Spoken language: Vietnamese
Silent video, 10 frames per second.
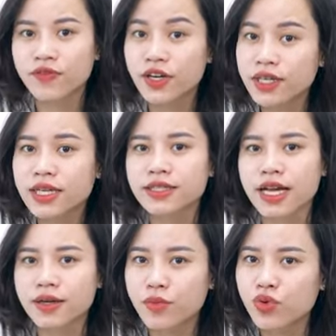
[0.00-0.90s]
Với cái tình
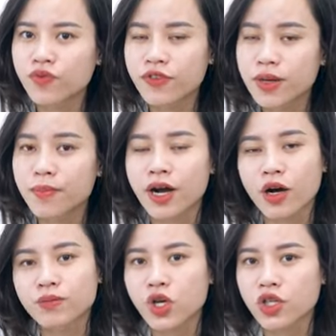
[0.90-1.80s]
trạng mụn viêm
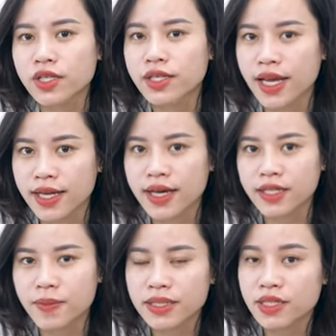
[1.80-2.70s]
mà không rõ nhân như này
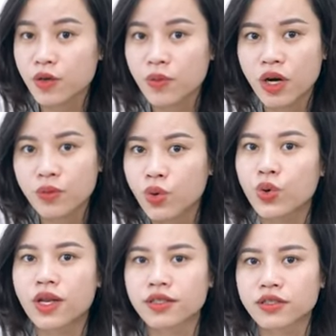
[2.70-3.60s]
á, thì bác sĩ cũng không
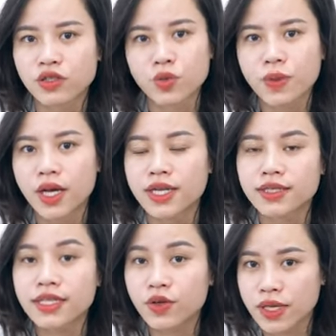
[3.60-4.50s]
khuyên là sử dụng
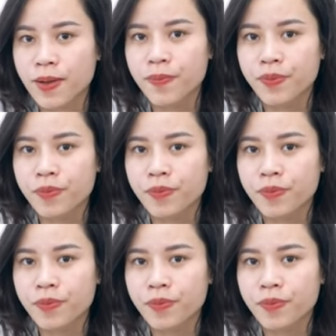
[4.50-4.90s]
cleansit đâu nhé,